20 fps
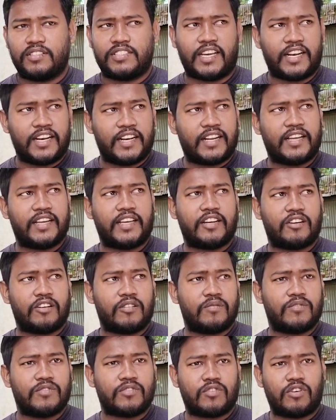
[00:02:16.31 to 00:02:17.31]
জানি না
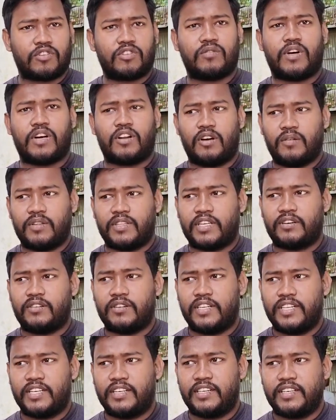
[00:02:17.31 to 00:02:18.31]
এরকম কতবার হবে তা
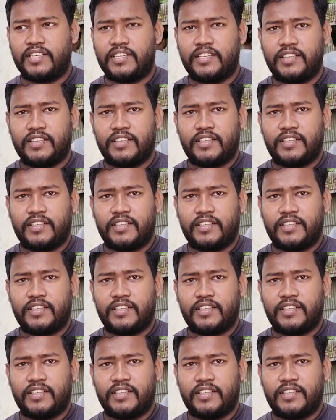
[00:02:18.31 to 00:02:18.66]
এখন ঠিক নেই